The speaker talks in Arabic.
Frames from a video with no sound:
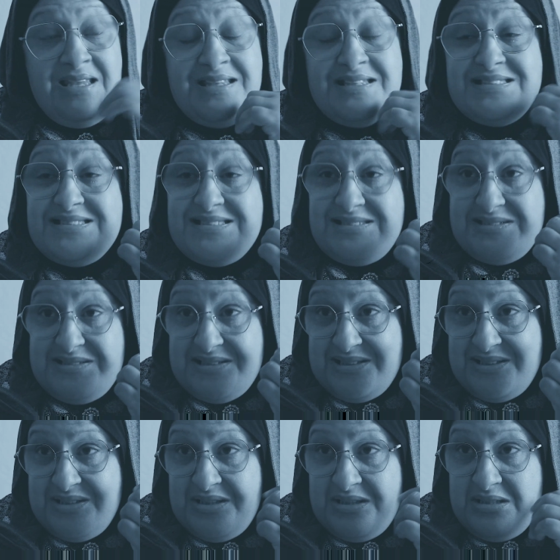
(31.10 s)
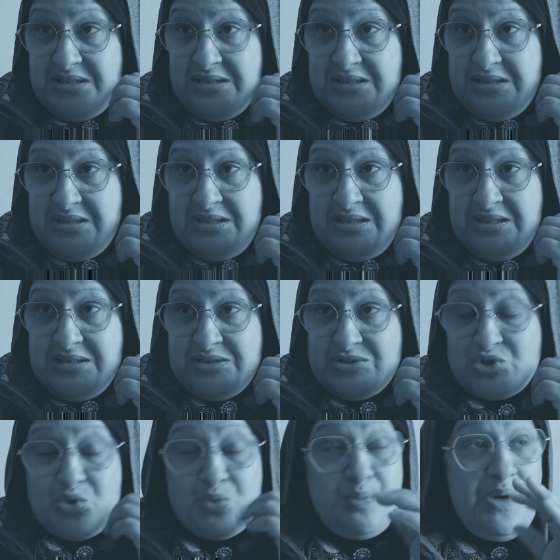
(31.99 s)
حست
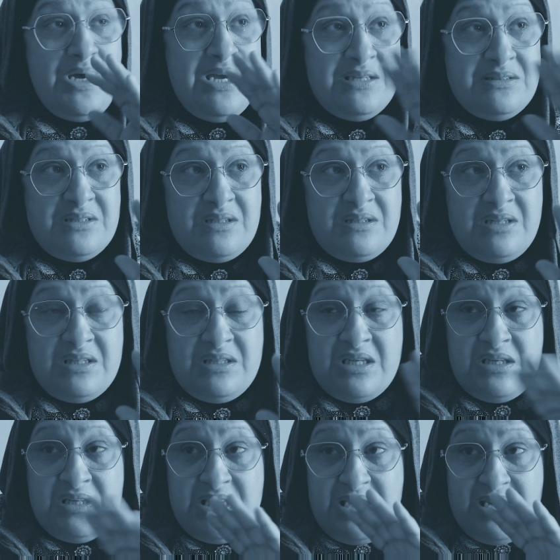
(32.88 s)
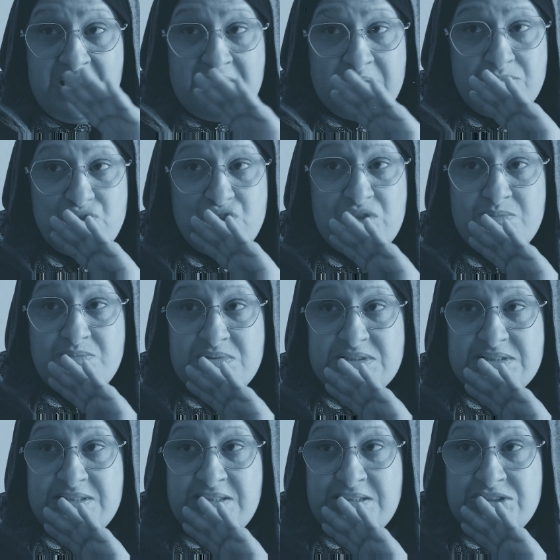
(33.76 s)
سبحان الله لي حرم شي
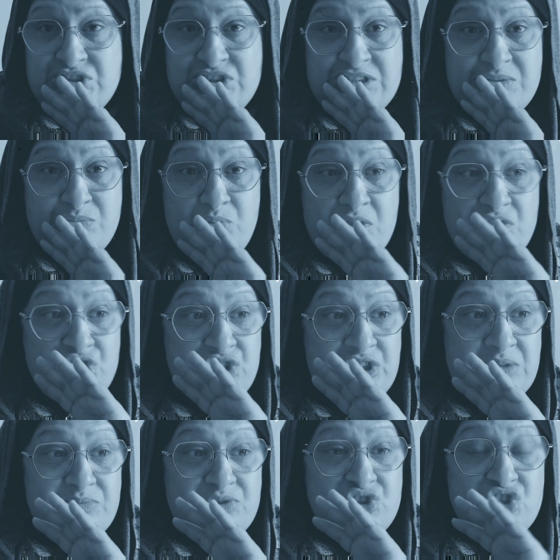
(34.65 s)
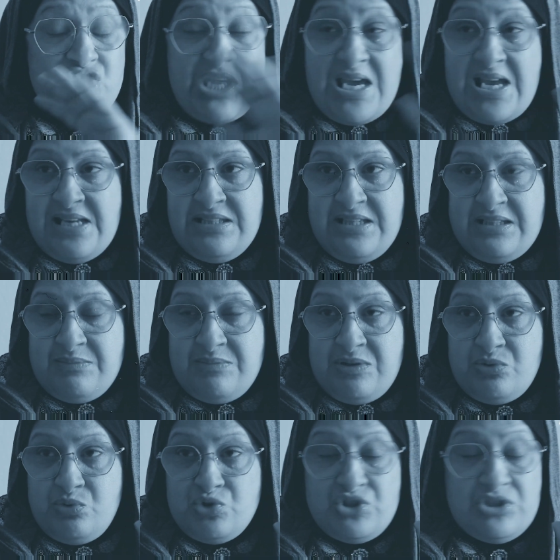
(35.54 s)
مس... شي شي مشتاق لذاك
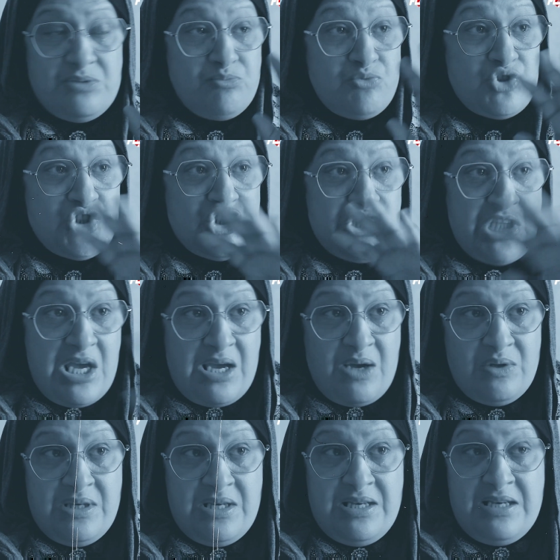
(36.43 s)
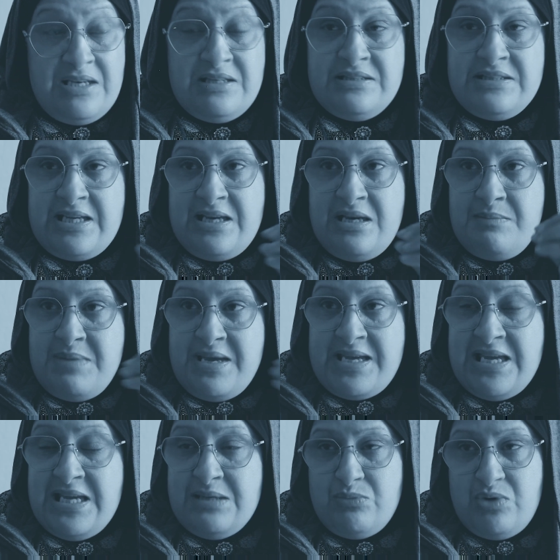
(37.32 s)
ما نقولش مشتاق لذاك
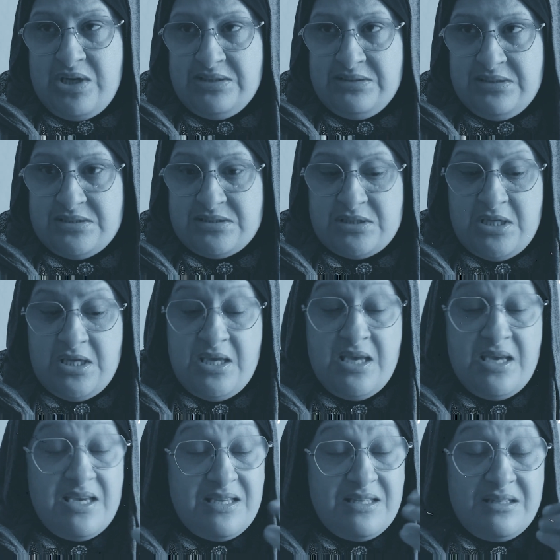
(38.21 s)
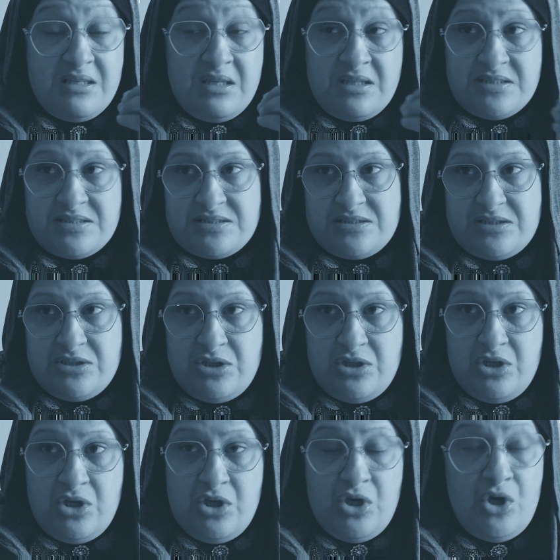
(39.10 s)
المكان المقدس انا عست
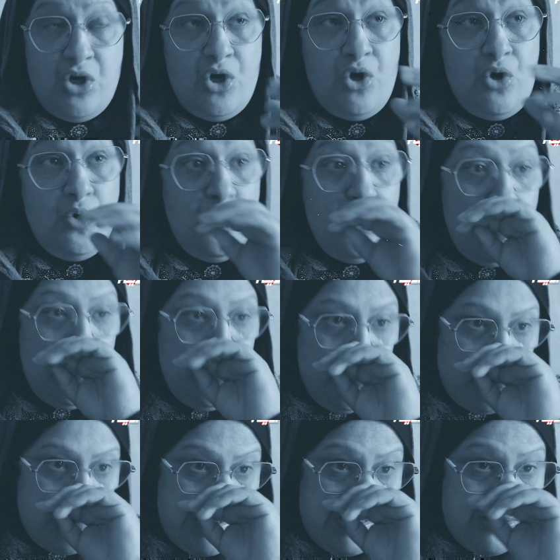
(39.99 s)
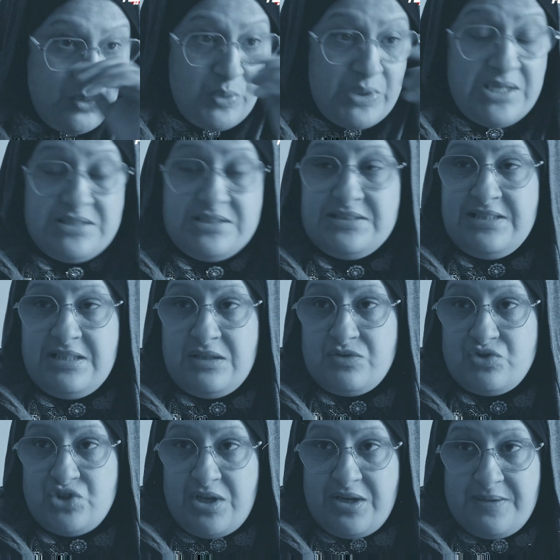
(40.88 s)
ووصلت الوقيته
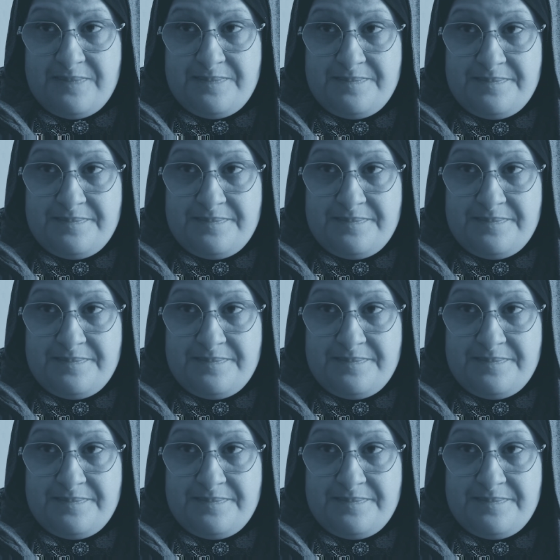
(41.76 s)
ديال الفجر